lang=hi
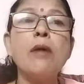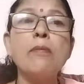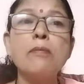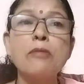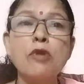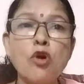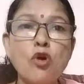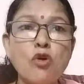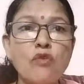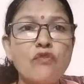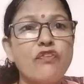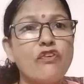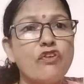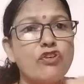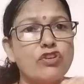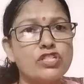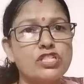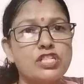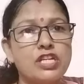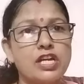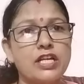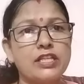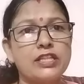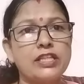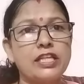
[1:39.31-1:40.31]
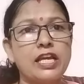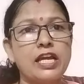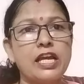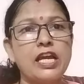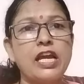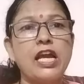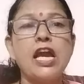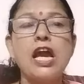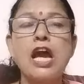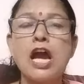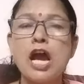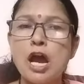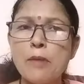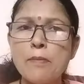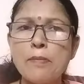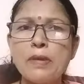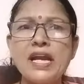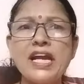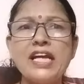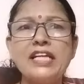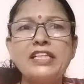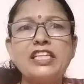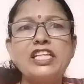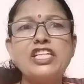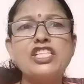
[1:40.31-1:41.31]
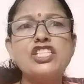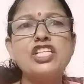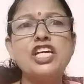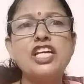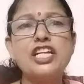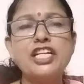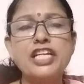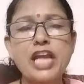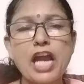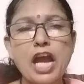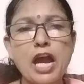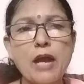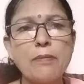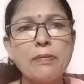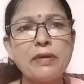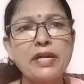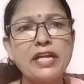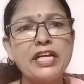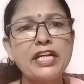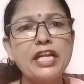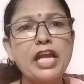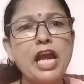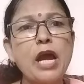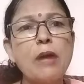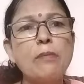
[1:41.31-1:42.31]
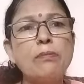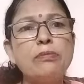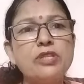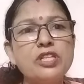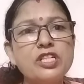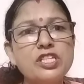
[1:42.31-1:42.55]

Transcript: हम लोग फोर्स करते हैं हम कहते हैं सर क्या अपडेट है आप